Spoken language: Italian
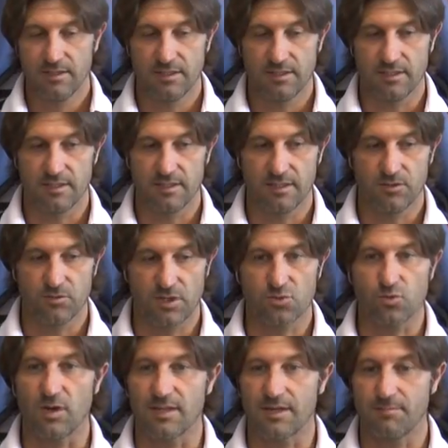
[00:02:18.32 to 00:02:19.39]
eh, una
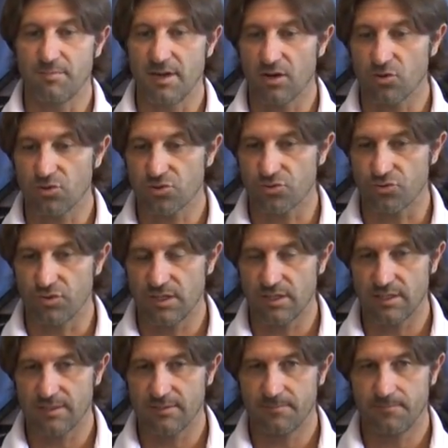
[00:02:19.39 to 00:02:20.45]
squadra ben
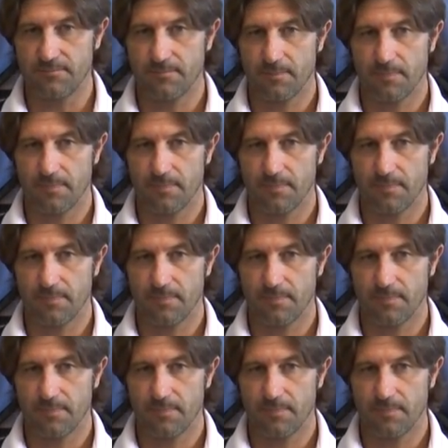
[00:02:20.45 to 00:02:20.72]
costruita,